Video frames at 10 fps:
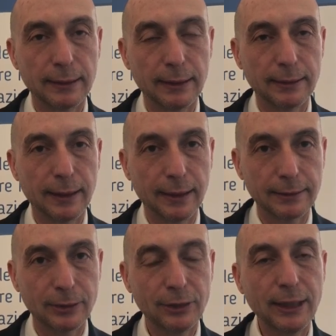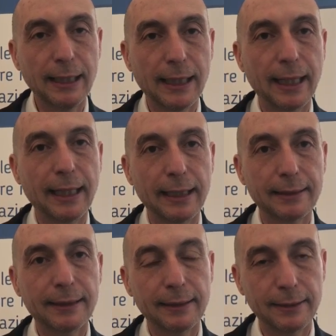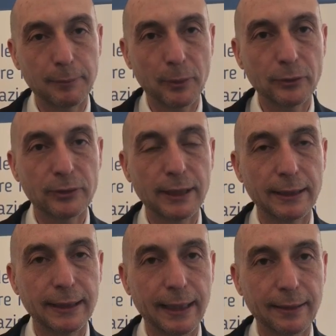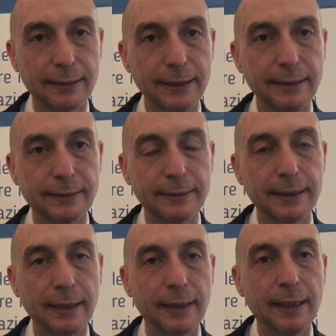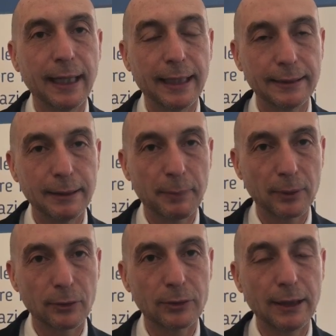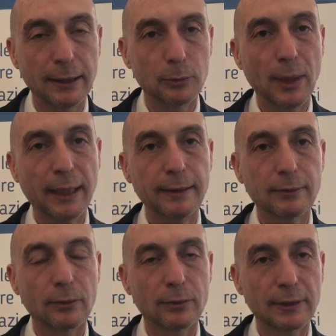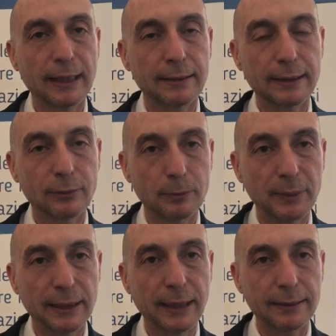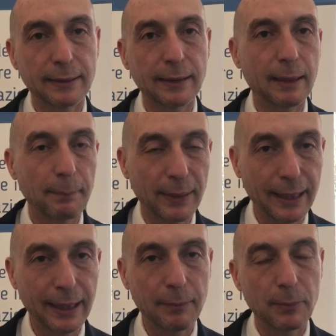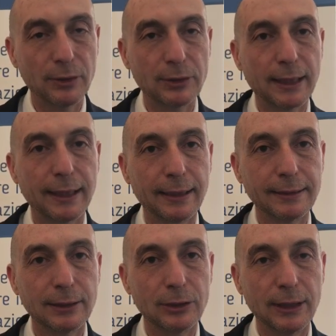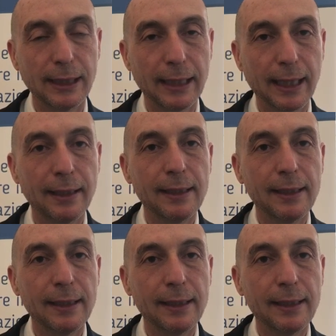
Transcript: di, della Sicilia e tante mostre di artisti e di prodotti lituani sono state ospitate a Palermo, in genere in Sicilia.